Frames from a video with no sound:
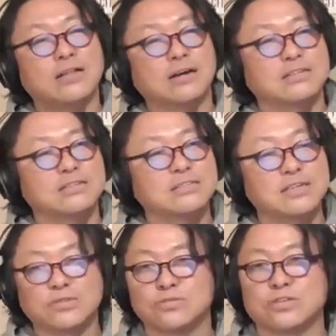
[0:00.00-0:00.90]
だから全
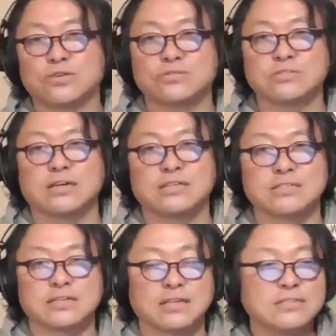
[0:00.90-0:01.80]
然当時は記憶ないんで
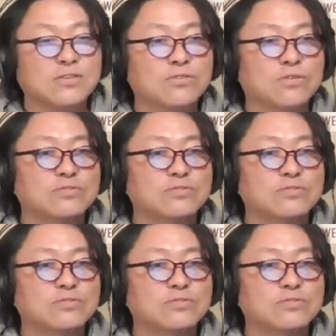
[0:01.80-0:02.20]
すがなんでこの